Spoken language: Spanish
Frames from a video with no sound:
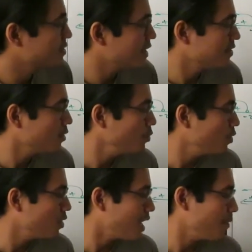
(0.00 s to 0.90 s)
desde
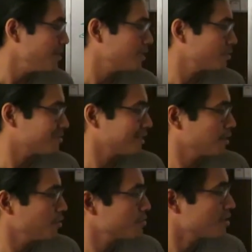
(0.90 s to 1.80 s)
1 abierto hasta
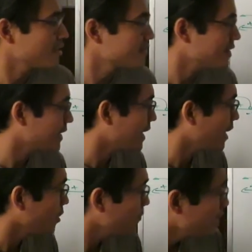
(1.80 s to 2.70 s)
2
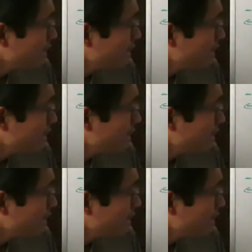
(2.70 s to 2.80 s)
cerrado.